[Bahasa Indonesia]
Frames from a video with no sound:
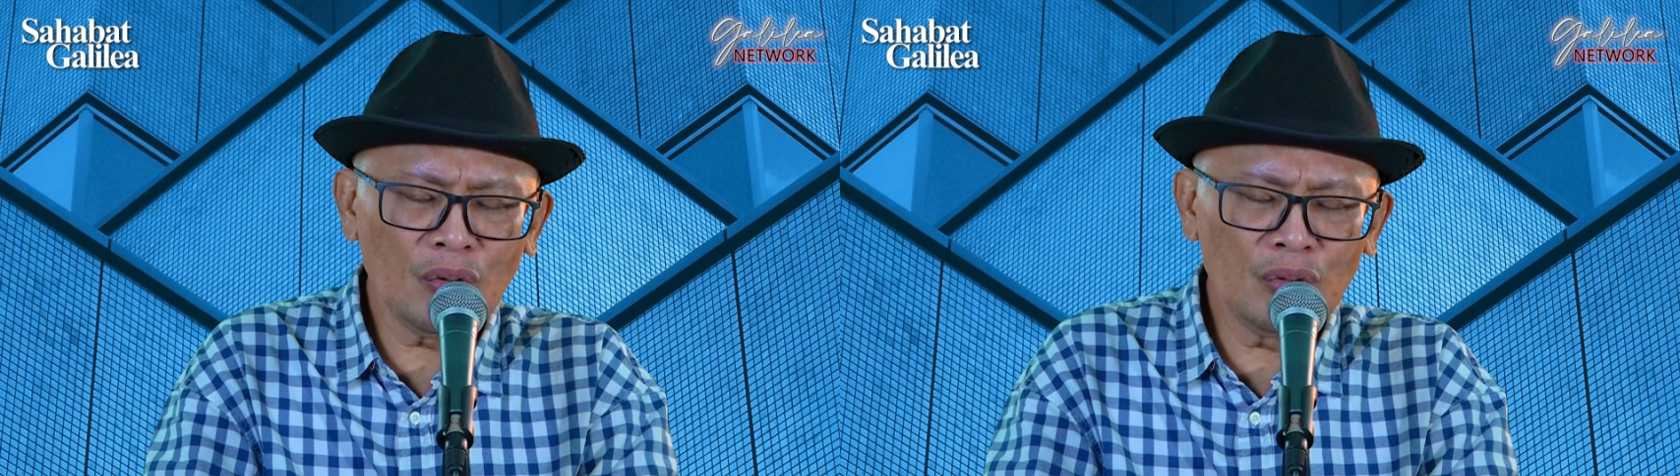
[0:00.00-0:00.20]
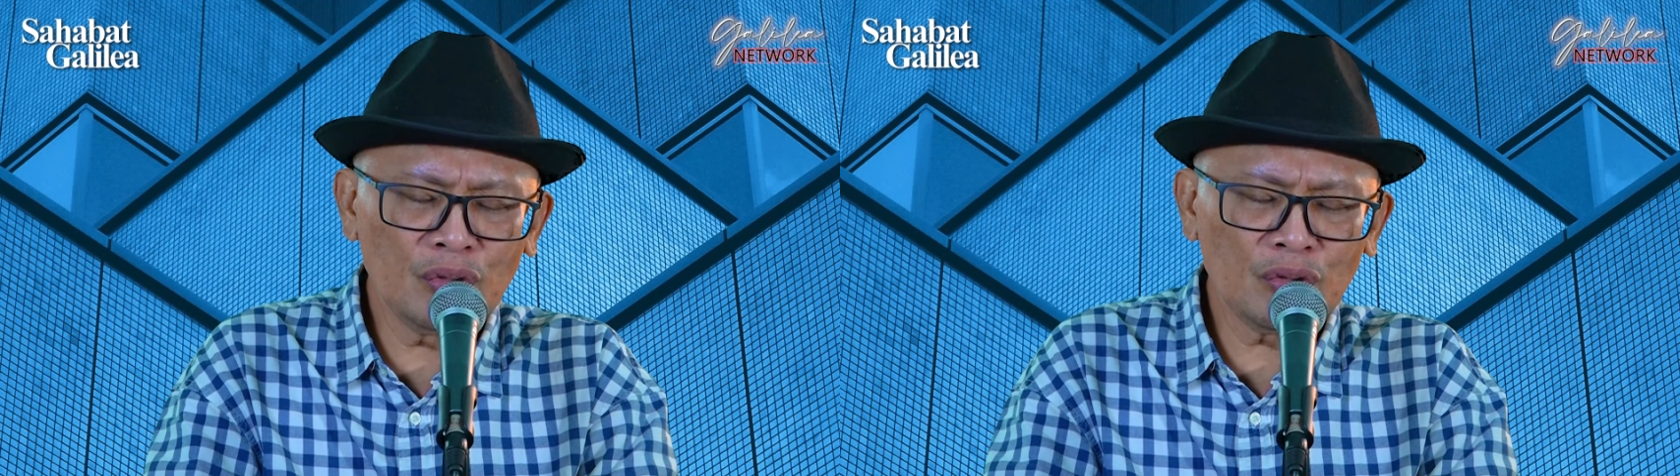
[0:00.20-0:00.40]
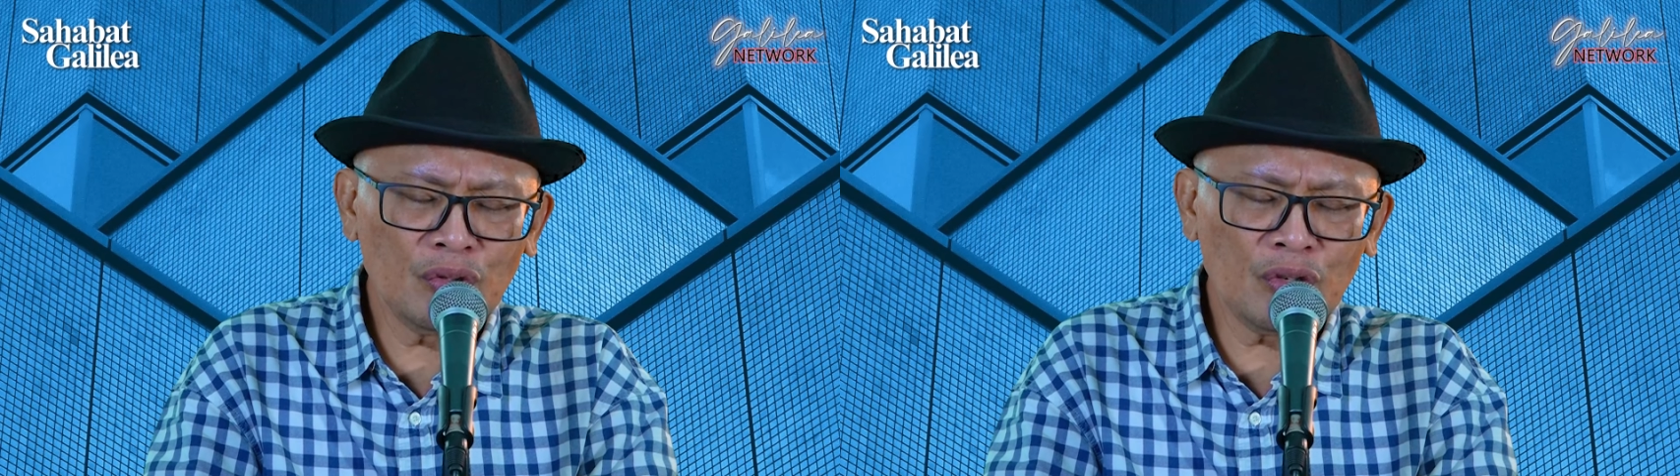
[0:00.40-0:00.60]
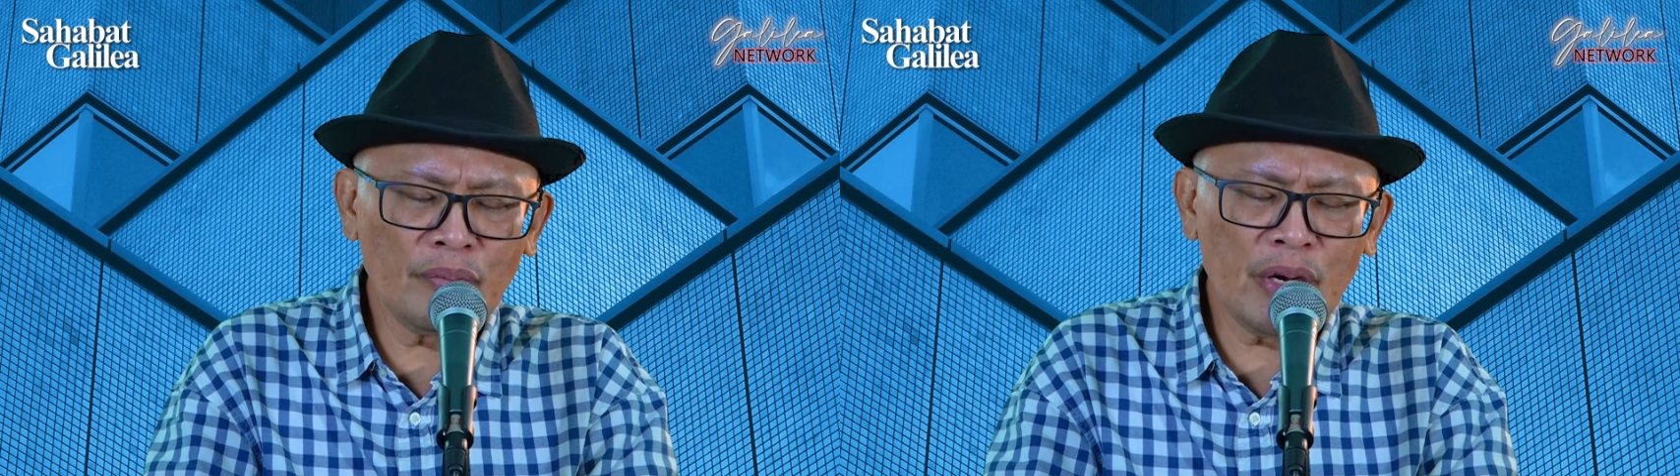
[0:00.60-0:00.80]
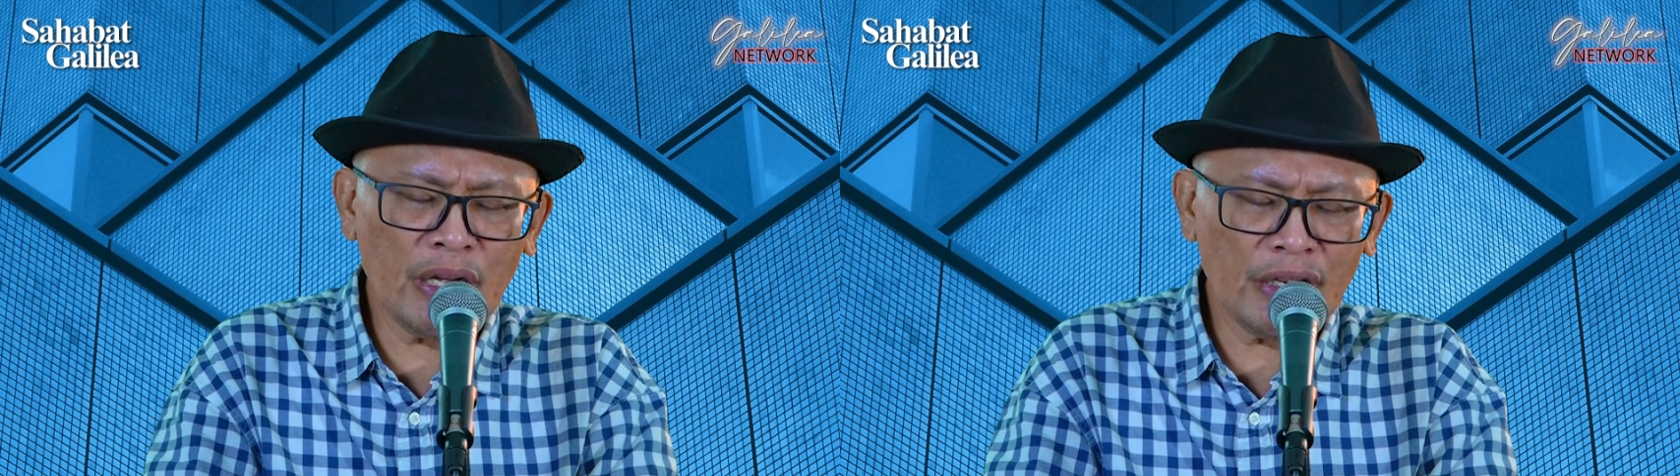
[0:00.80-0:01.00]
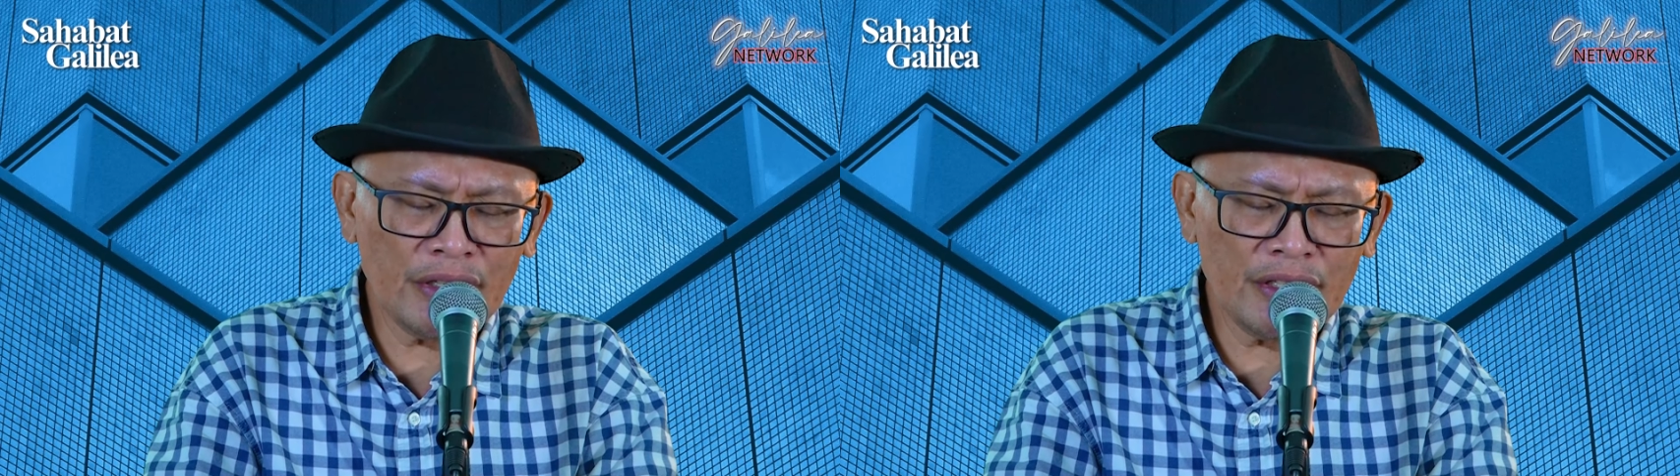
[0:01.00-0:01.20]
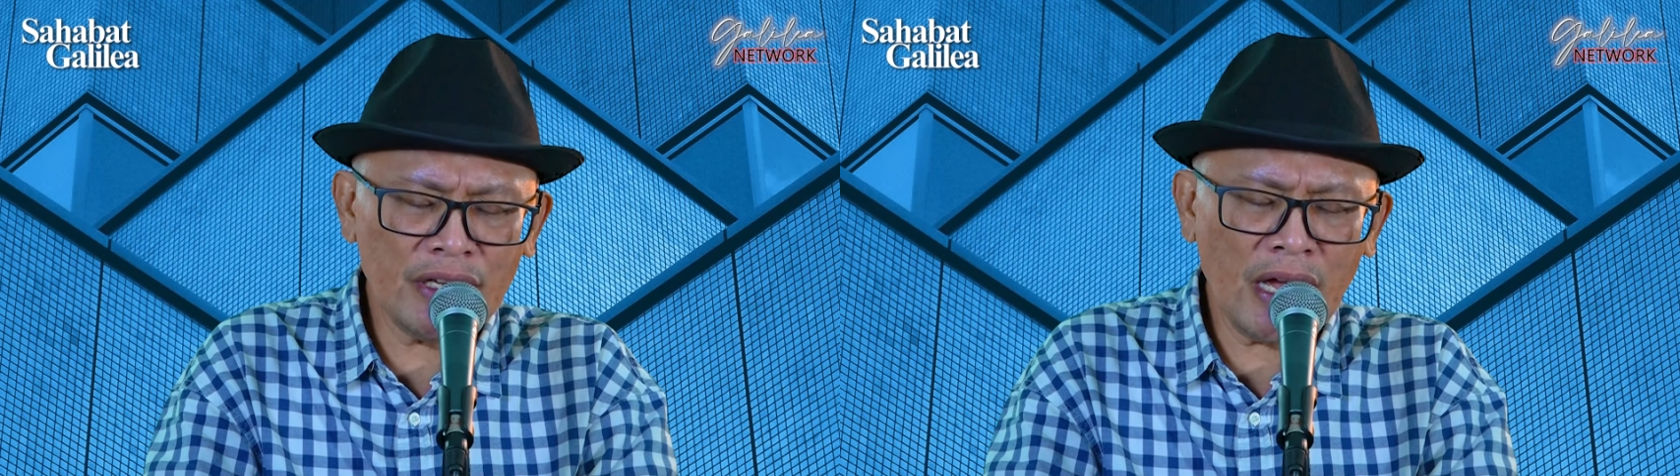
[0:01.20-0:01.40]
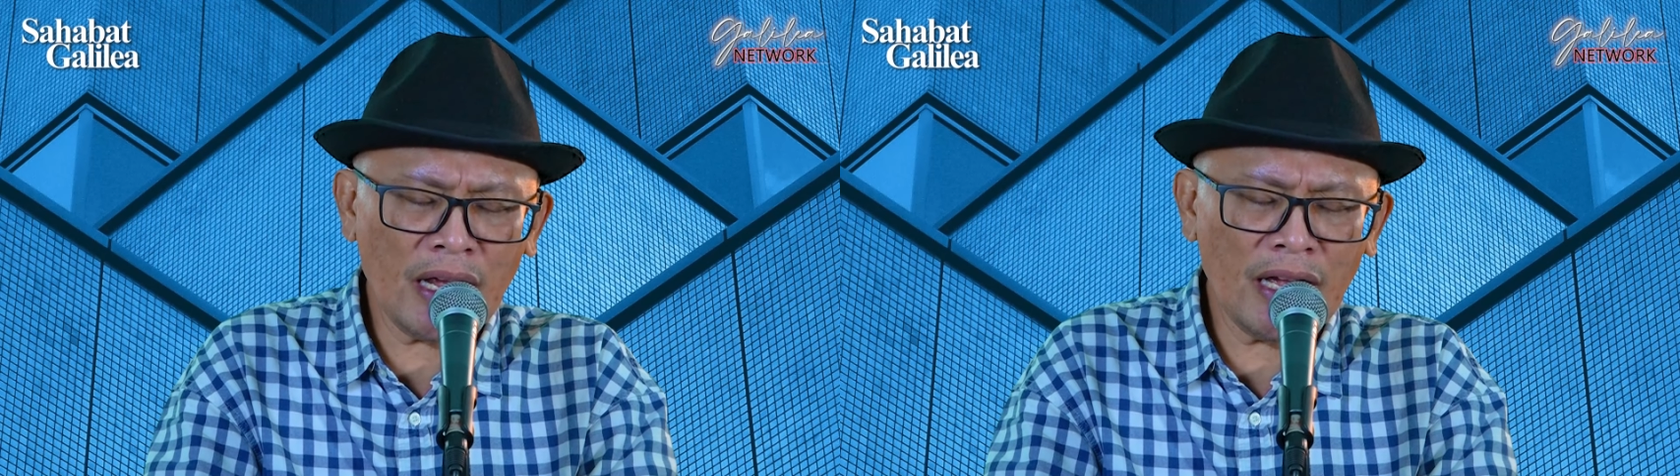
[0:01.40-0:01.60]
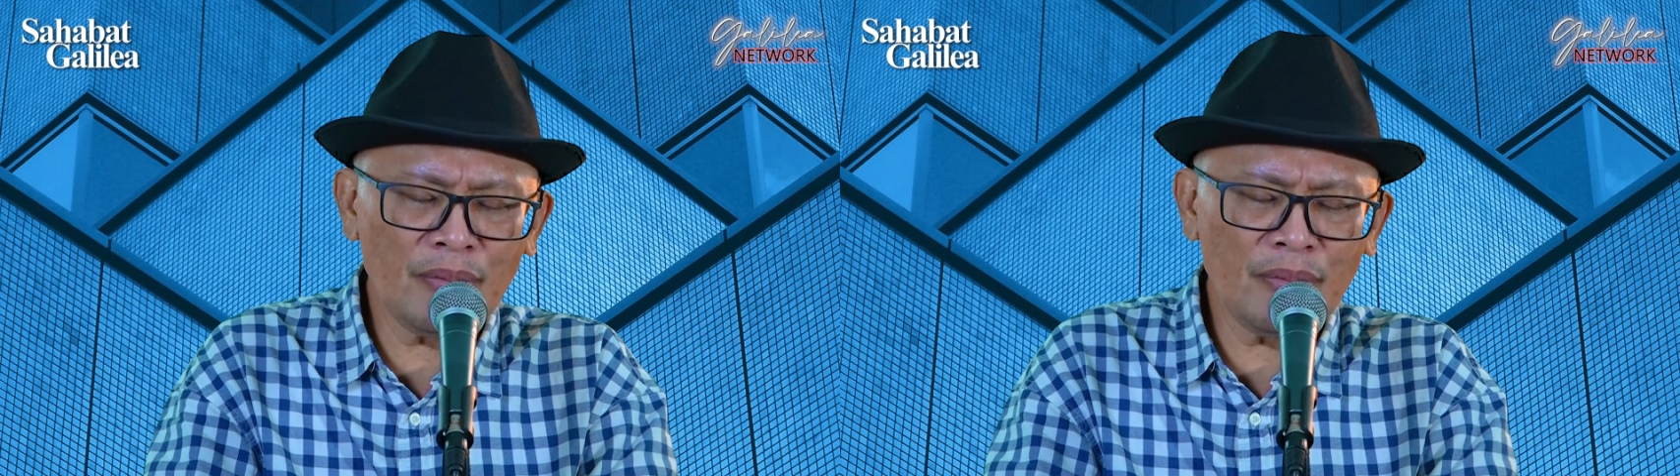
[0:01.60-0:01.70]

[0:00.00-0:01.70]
untuk bekerja.